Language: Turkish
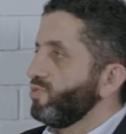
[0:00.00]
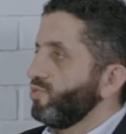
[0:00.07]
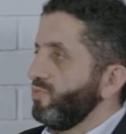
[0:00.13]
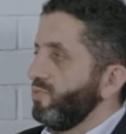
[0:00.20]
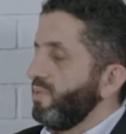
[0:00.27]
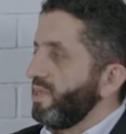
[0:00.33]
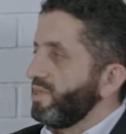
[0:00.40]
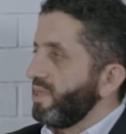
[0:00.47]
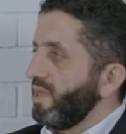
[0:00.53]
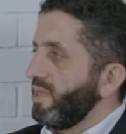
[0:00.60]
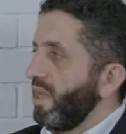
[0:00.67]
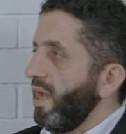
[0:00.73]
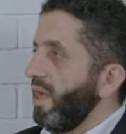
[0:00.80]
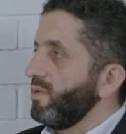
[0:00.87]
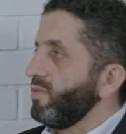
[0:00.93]
Cumhurbaşkanı
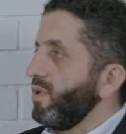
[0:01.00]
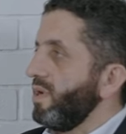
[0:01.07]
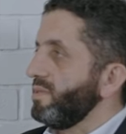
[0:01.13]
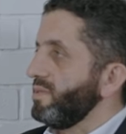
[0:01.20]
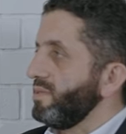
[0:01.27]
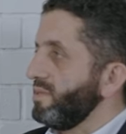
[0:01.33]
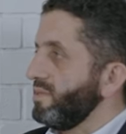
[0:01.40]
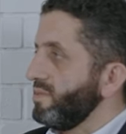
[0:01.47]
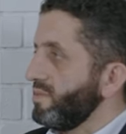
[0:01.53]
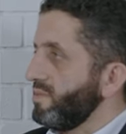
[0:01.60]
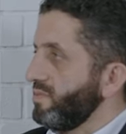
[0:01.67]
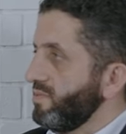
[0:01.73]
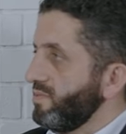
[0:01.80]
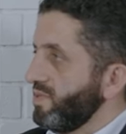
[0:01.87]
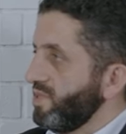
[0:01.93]
Erdoğan
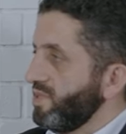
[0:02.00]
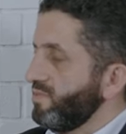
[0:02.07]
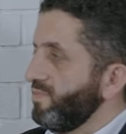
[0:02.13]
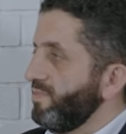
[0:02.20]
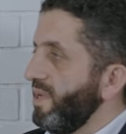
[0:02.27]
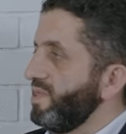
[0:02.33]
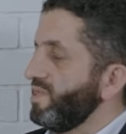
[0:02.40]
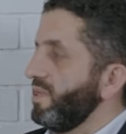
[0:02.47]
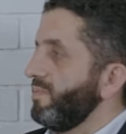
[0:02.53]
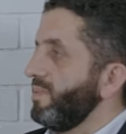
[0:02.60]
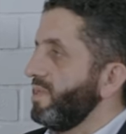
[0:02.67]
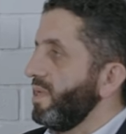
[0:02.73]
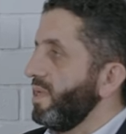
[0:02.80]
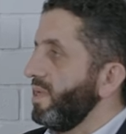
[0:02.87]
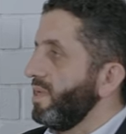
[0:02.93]
Tabii.
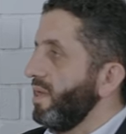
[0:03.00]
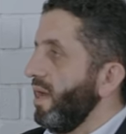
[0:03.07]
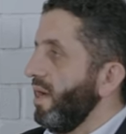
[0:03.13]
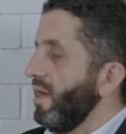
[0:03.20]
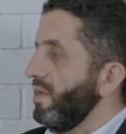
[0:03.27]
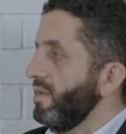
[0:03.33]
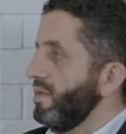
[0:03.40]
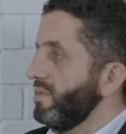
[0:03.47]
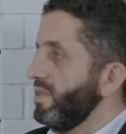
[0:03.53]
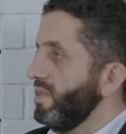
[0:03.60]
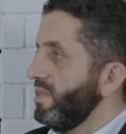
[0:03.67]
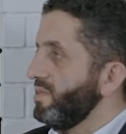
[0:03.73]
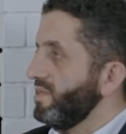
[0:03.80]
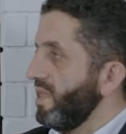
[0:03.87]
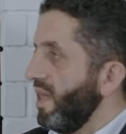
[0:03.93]
Beştepe'de
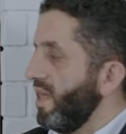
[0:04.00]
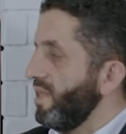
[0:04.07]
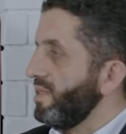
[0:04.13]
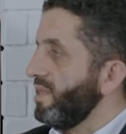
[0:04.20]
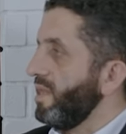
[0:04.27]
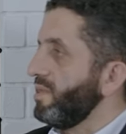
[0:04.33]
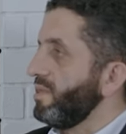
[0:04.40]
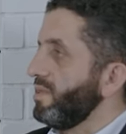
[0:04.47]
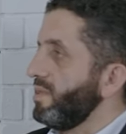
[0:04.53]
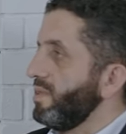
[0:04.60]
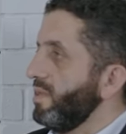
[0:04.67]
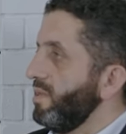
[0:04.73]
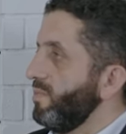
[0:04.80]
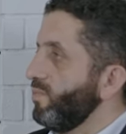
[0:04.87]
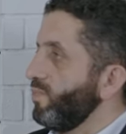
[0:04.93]
ağırladı, ziyaret etti.